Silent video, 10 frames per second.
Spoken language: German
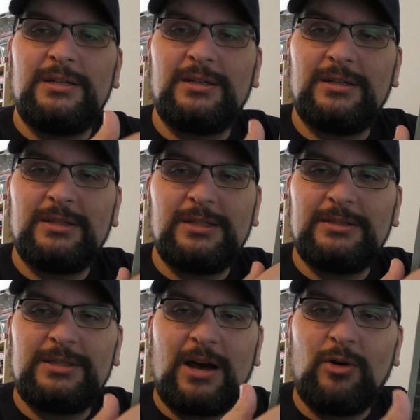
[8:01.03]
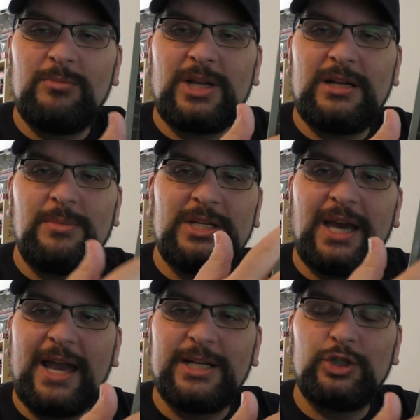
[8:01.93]
Ne? Äh, darum dann immer die
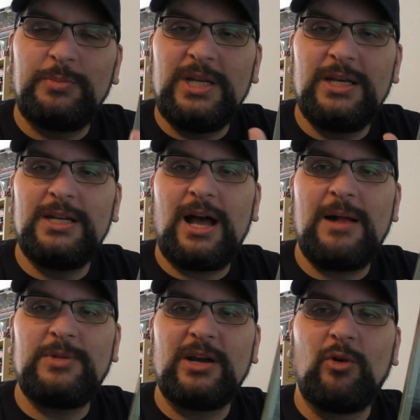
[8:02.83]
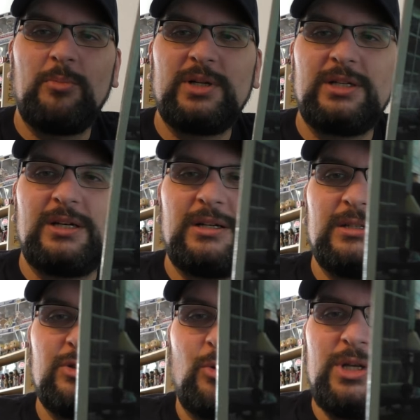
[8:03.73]
Ränkespiele innerhalb der Gruppe.
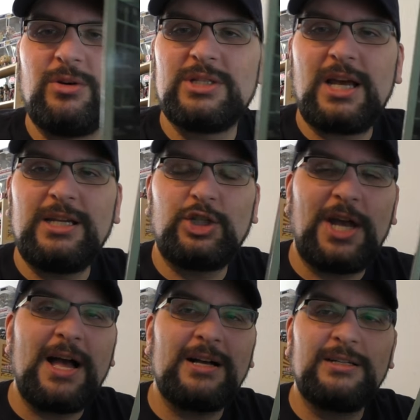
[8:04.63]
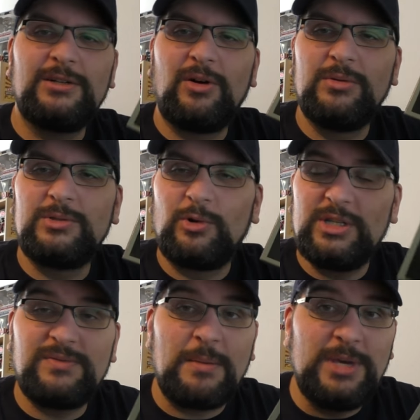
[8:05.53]
Ne? Toni und seine Schergen und
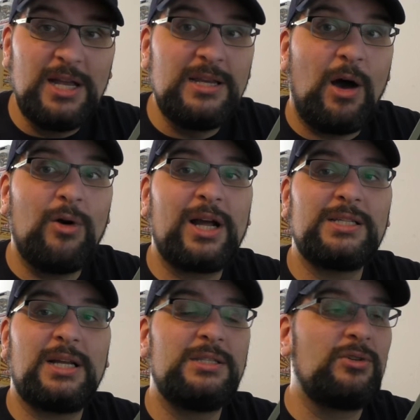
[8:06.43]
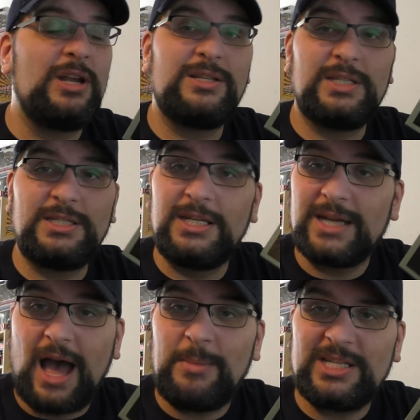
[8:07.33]
Tonis Familie auch ganz, ganz doll. Also es ist eine
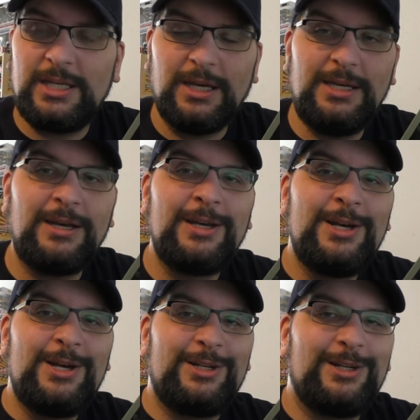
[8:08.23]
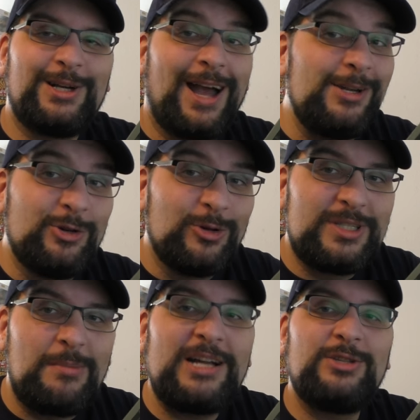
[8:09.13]
Dramaserie. Ne?
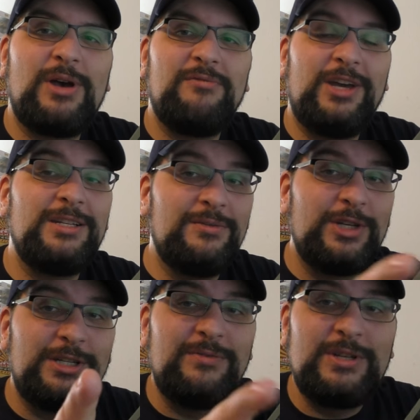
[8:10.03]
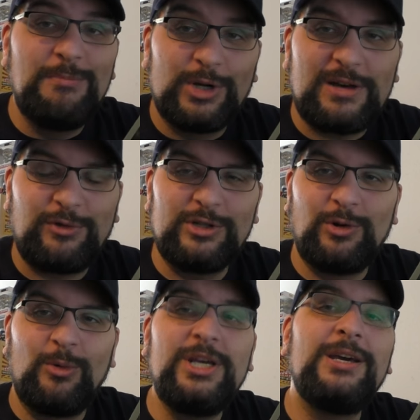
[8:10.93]
Grandios dabei zu erwähnen, definitiv die Mutter von
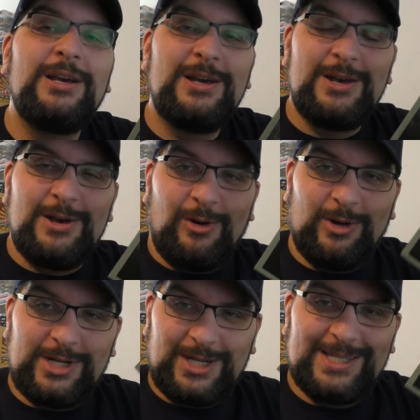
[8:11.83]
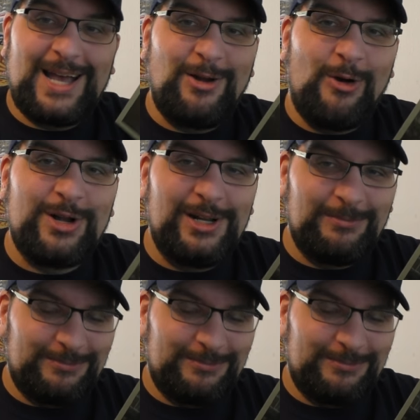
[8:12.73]
Toni und sein Onkel.